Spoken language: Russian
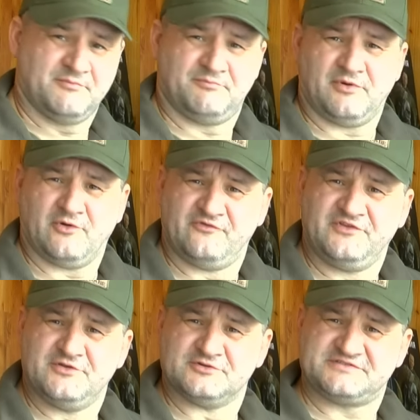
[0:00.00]
по
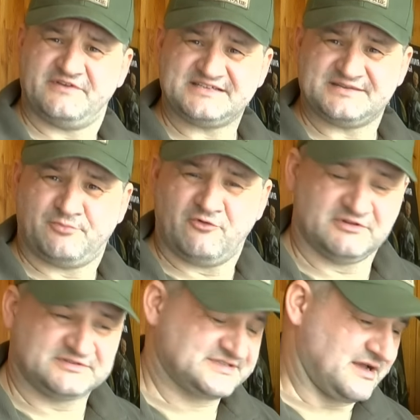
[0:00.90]
видеосвязи по
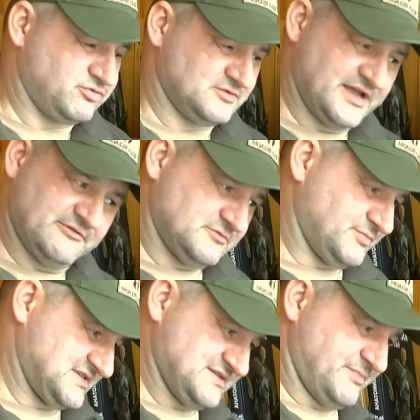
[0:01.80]
WhatsApp, да, и вот
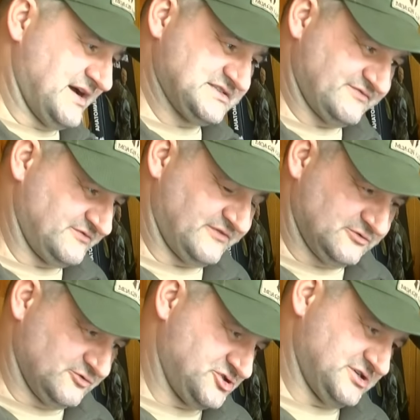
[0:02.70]
просыпаясь в два
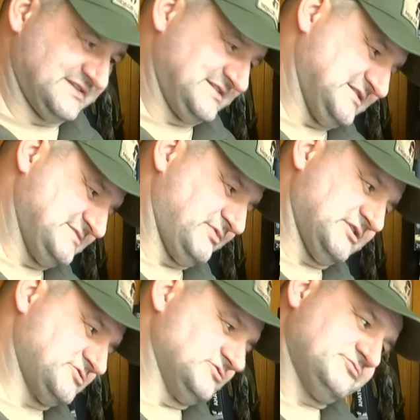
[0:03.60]
ночи, когда тебя
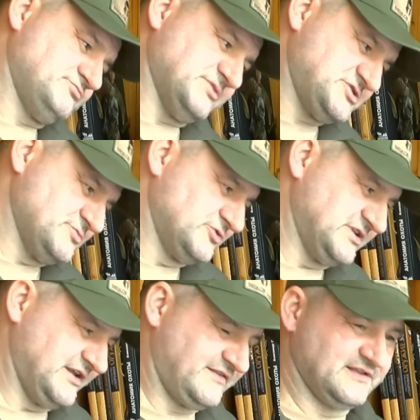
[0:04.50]
спрашивают, почему
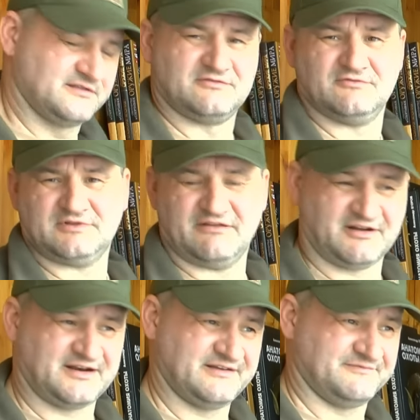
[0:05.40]
не летит, ну,
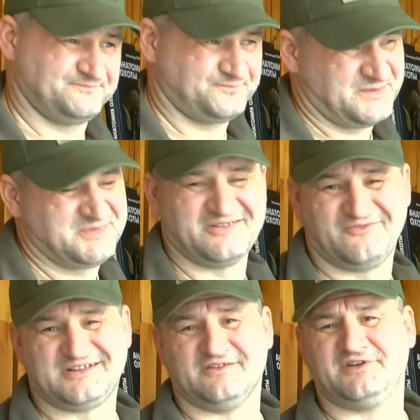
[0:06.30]
наверное, именно
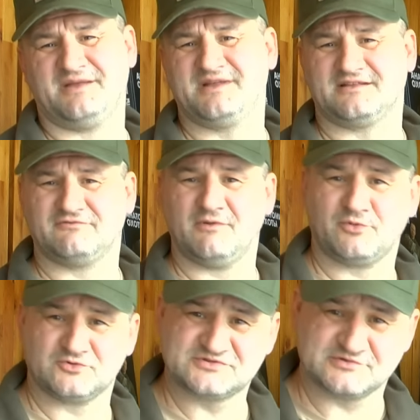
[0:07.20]
в это время этот
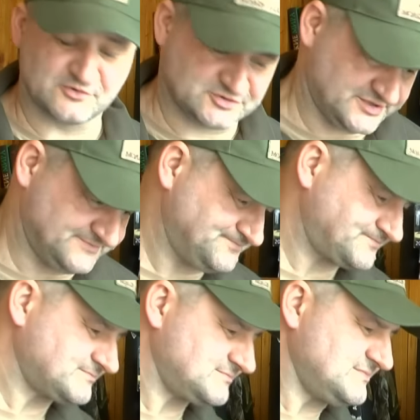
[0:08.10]
вопрос сложный.
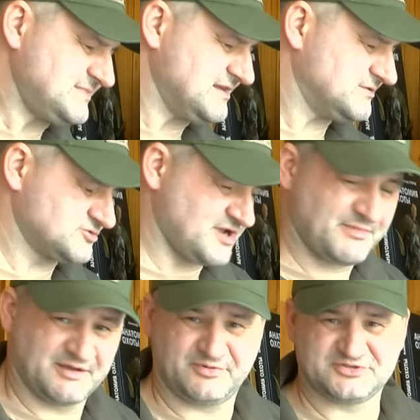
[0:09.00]
Друзья
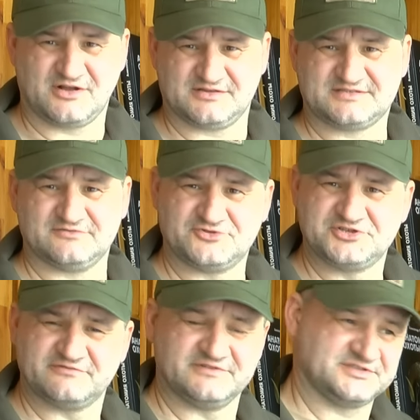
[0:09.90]
мои, пожалуйста,
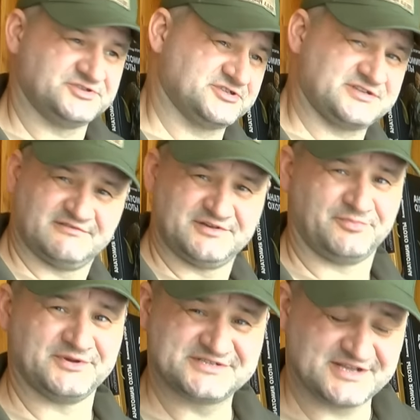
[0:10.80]
учитывайте часовые
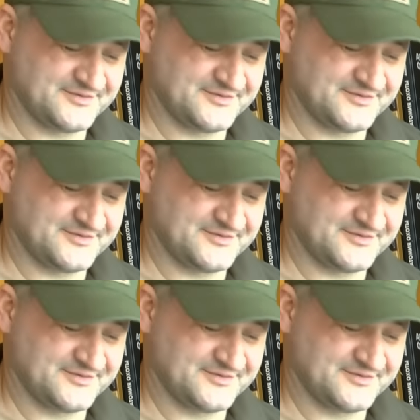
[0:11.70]
пояса.